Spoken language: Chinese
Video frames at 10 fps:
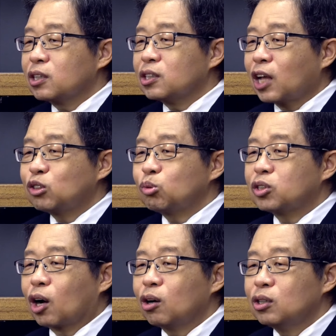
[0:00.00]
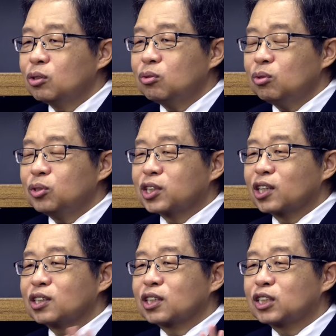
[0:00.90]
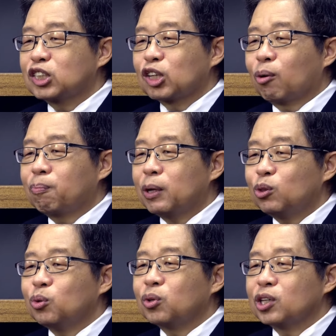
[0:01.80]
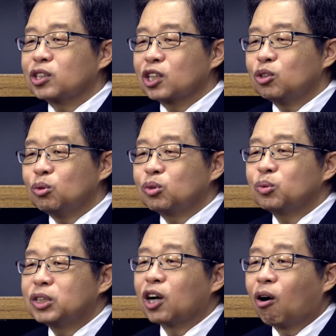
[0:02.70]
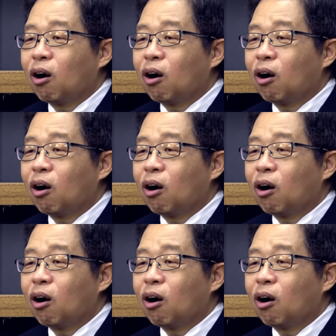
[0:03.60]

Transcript: 的男主角遇上了这个小笨女的这个女主